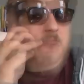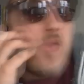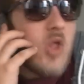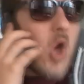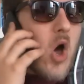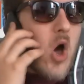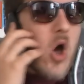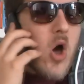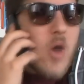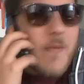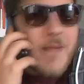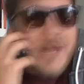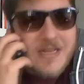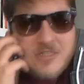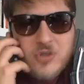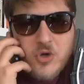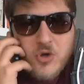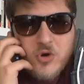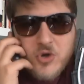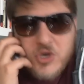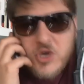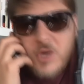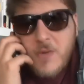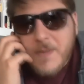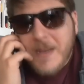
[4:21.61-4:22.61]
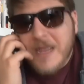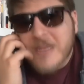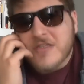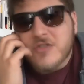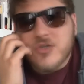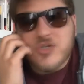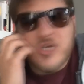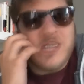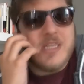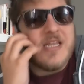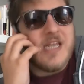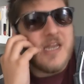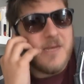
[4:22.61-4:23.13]
No, ma sono io
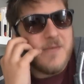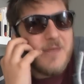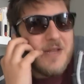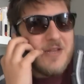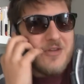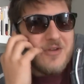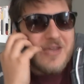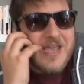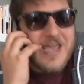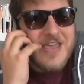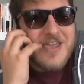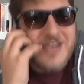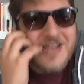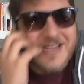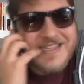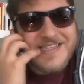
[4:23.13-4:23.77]
pazzo, cioè ti ripeto che io